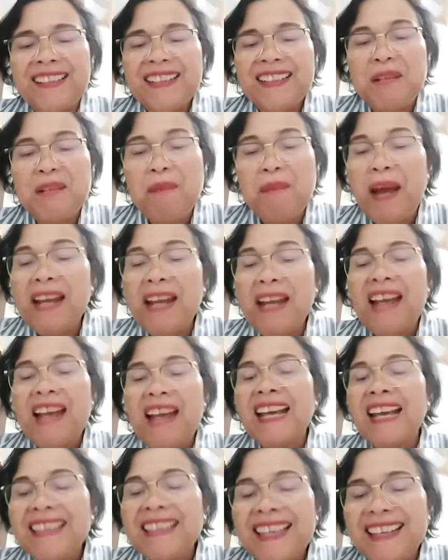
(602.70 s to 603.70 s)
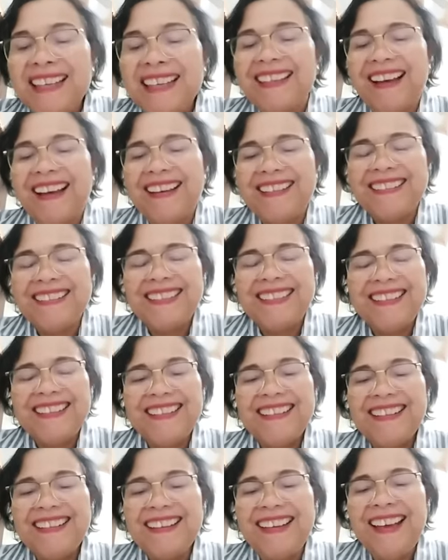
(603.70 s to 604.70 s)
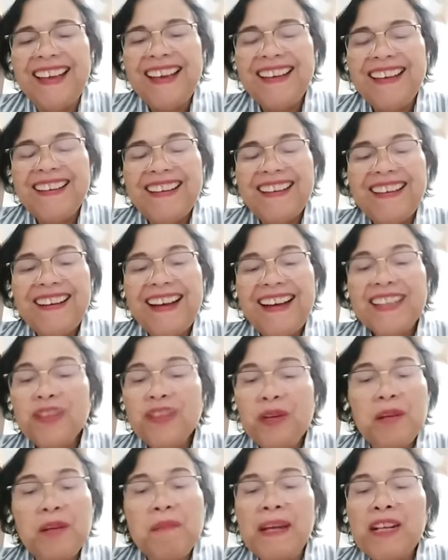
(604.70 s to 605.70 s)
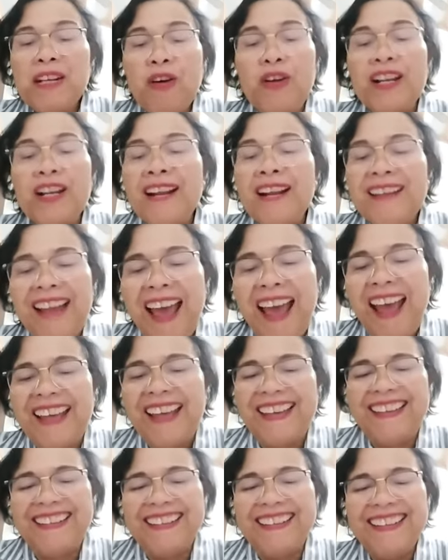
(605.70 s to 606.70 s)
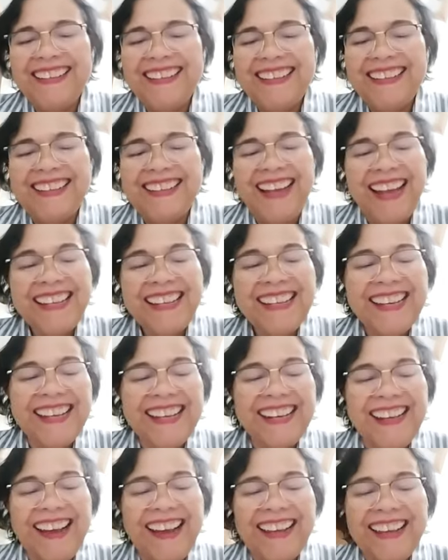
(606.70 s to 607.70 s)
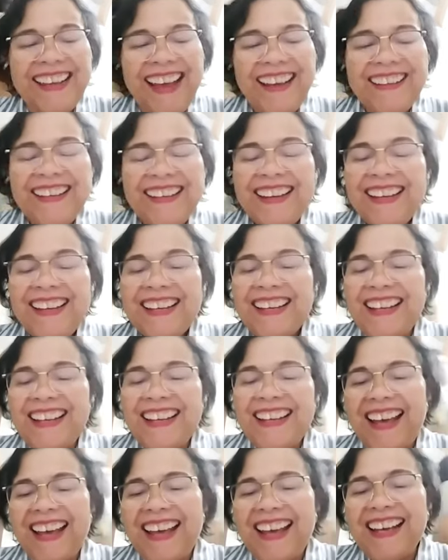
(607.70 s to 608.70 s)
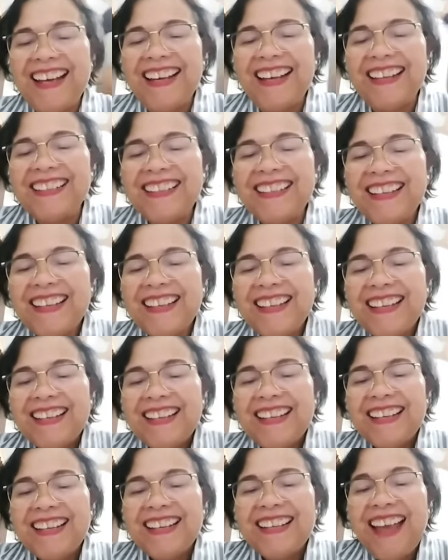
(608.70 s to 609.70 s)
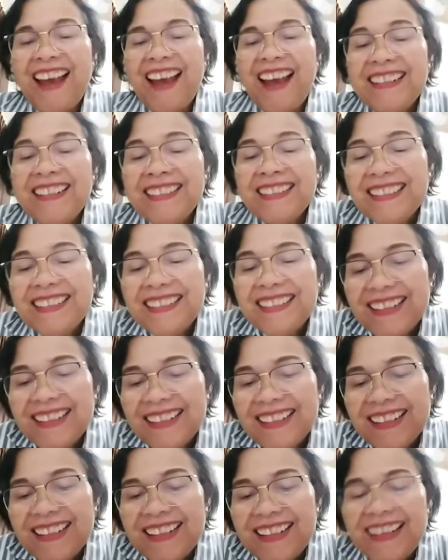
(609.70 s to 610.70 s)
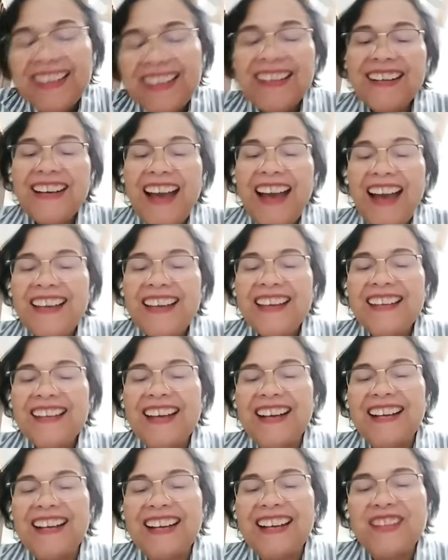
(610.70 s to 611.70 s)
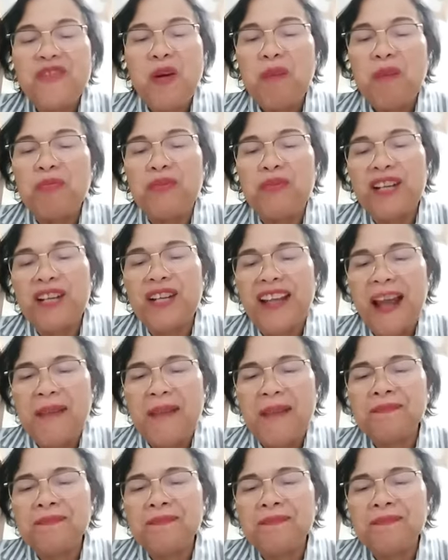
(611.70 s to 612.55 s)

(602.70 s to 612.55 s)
Kepada anak kita. ya Atau kepada orang lain. Nah, ini dia ya. Nah, yang ke ayat yang ke-26.